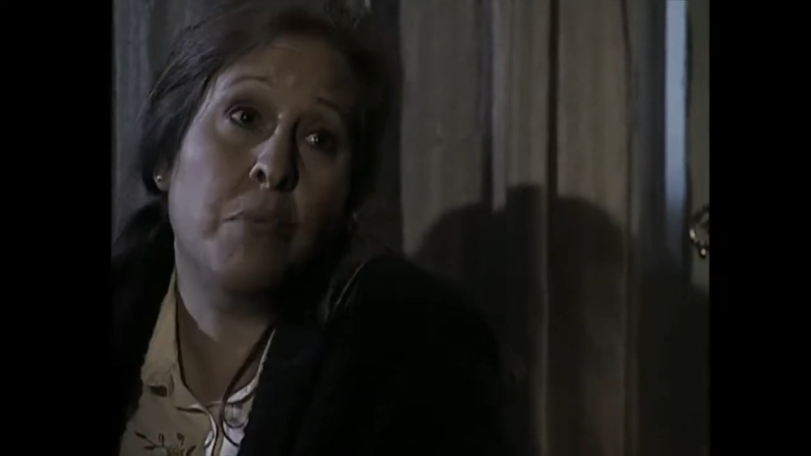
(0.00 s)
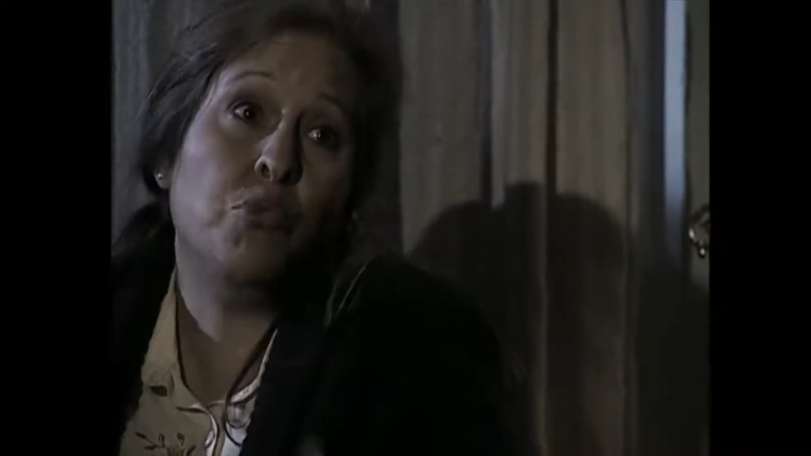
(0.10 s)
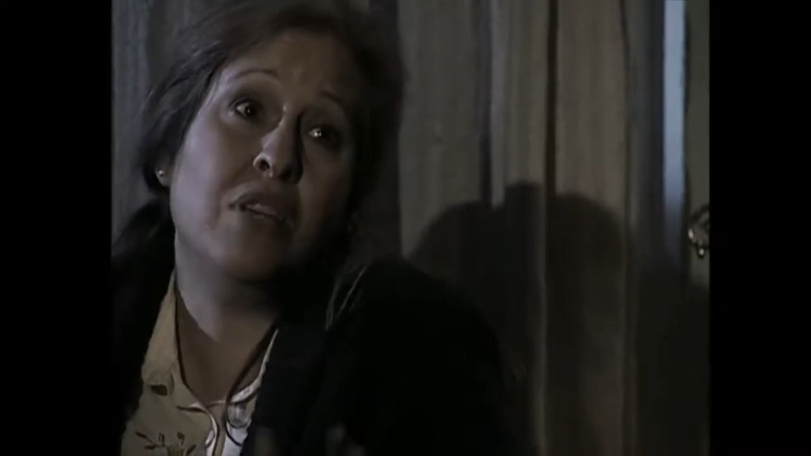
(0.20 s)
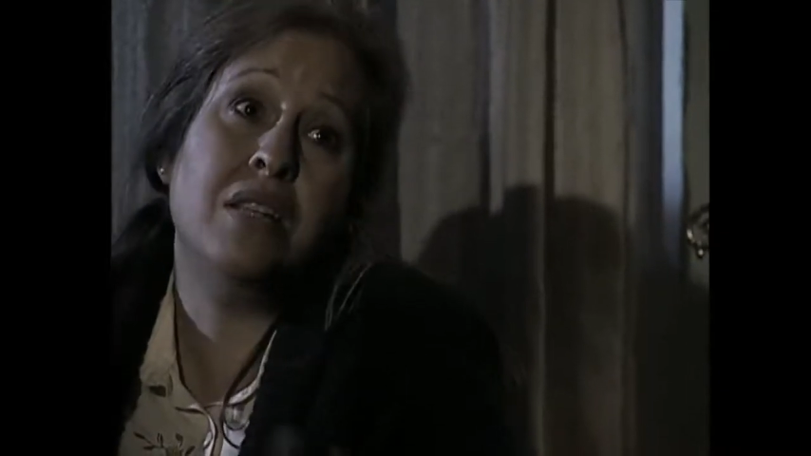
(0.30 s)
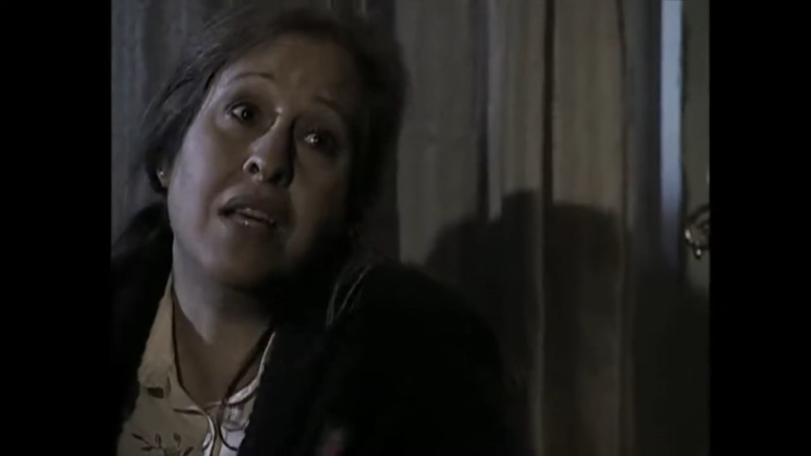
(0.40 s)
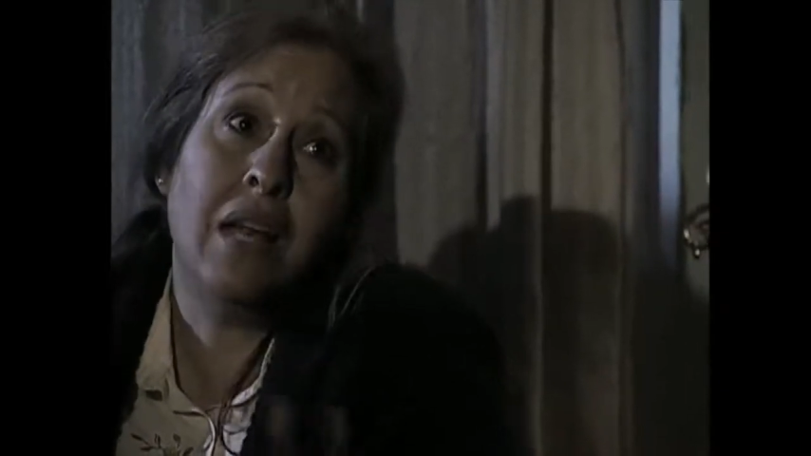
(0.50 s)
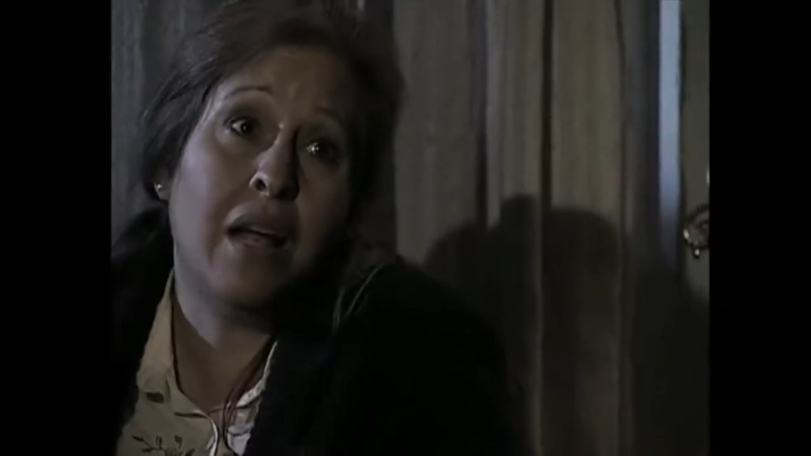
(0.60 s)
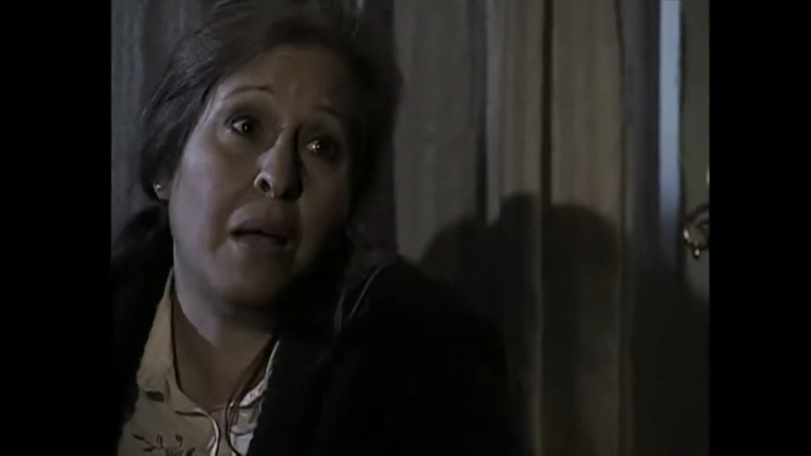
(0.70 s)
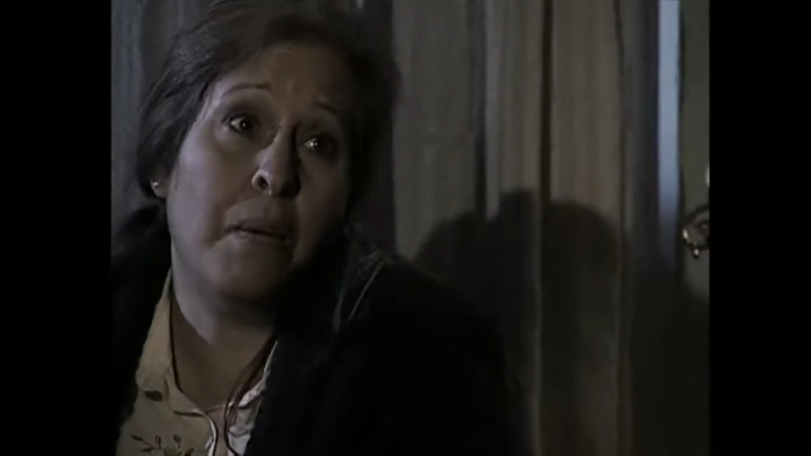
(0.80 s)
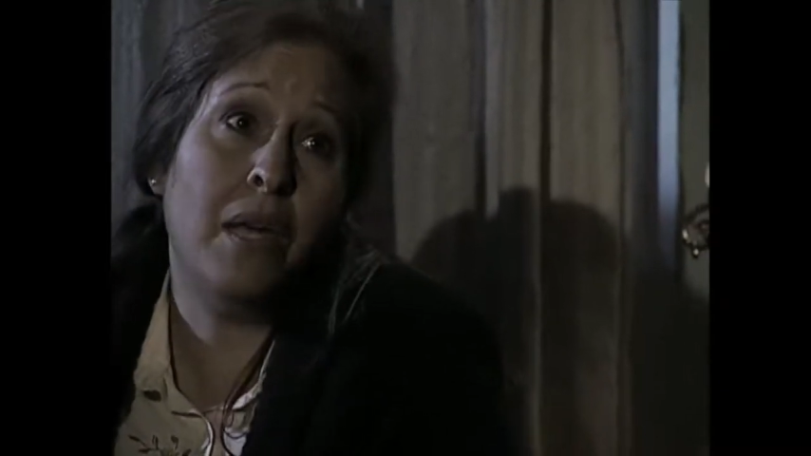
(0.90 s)
muchacha de la
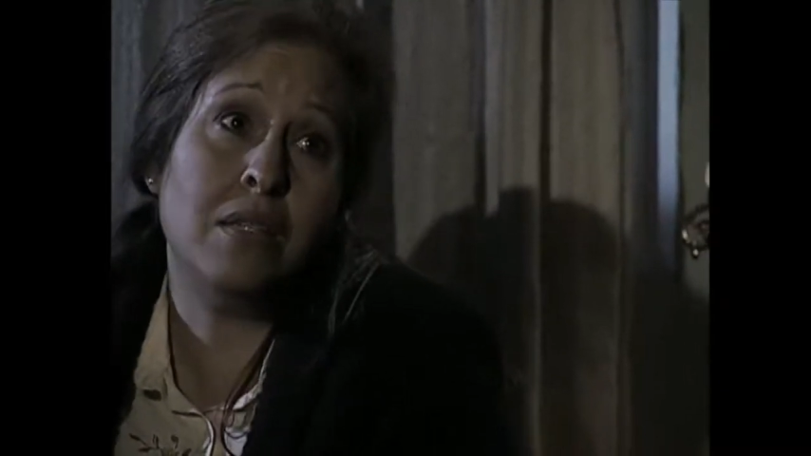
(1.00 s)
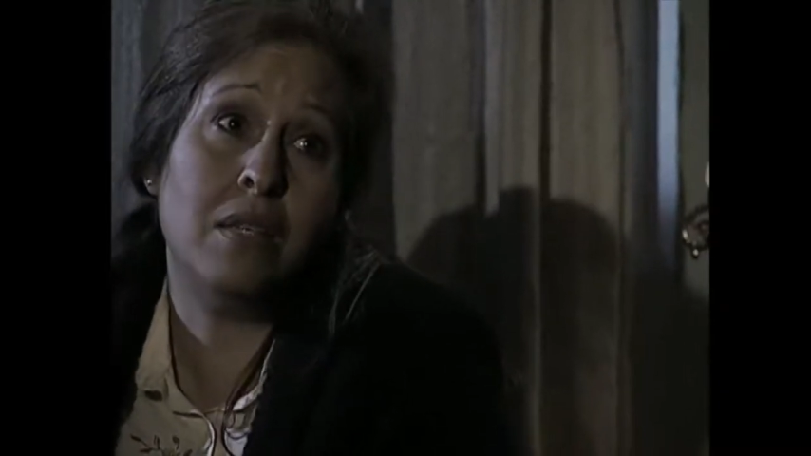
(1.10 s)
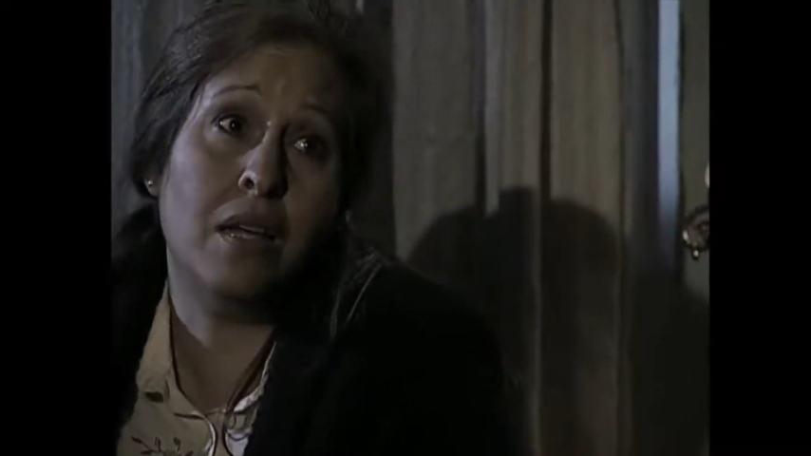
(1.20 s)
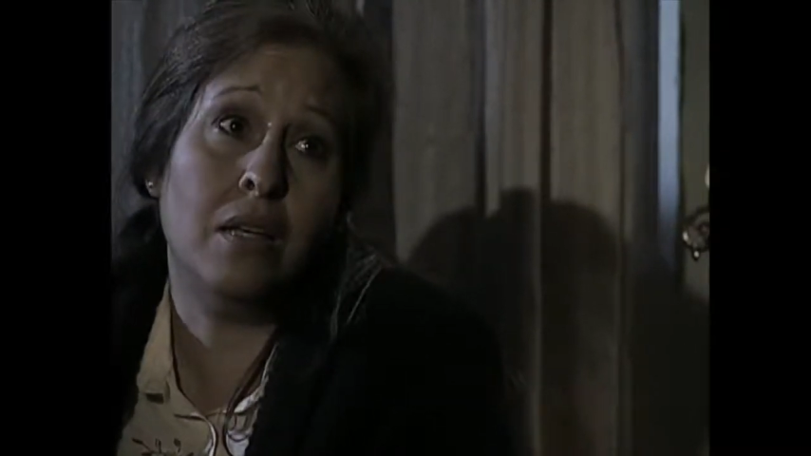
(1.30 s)
cabeza.